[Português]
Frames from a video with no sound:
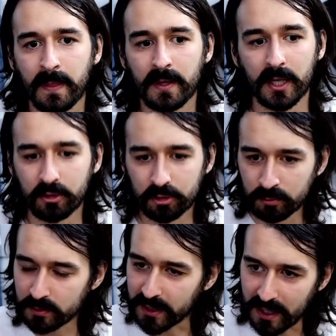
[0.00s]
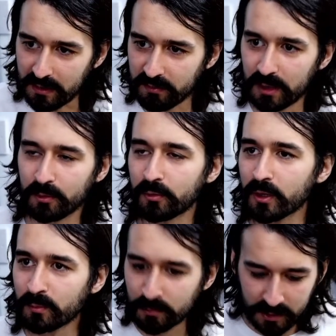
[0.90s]
E aí junta aquela vibe de
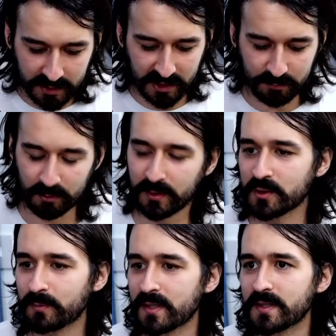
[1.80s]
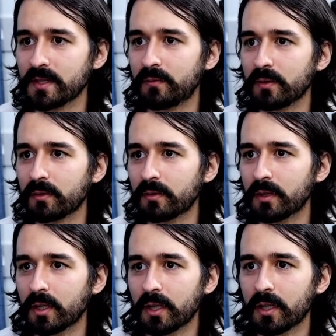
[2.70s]
todo mundo naquele momento específico.
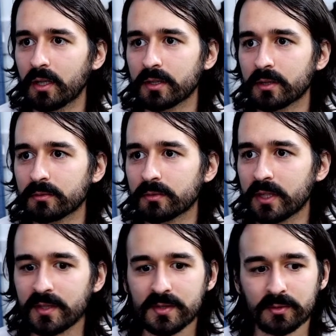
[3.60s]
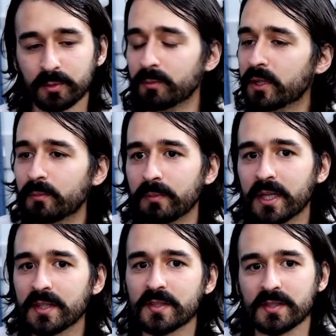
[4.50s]
Então tu nem no primeiro
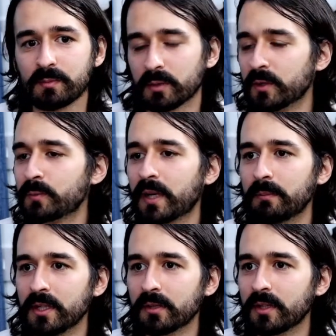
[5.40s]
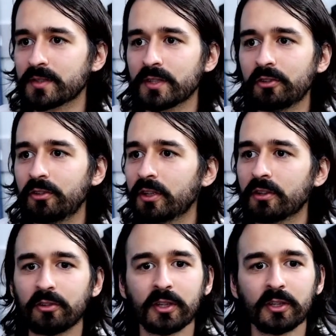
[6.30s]
mês assim, pelo menos para mim, eu nem senti que
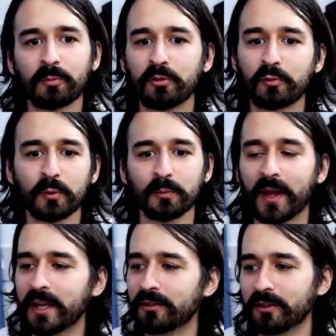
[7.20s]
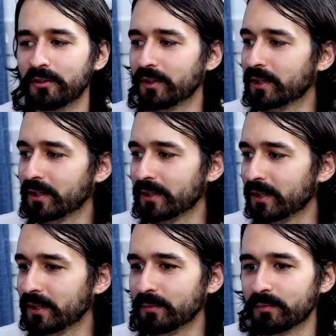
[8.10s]
tinha tipo dificuldade, que tinha
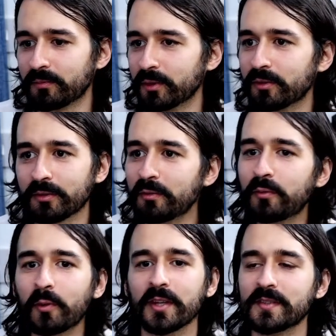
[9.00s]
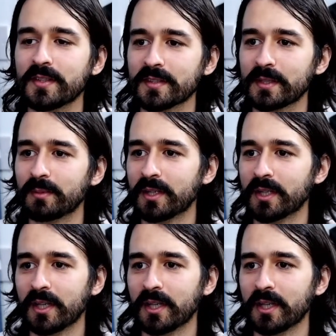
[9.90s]
foi só foi assim, sabe?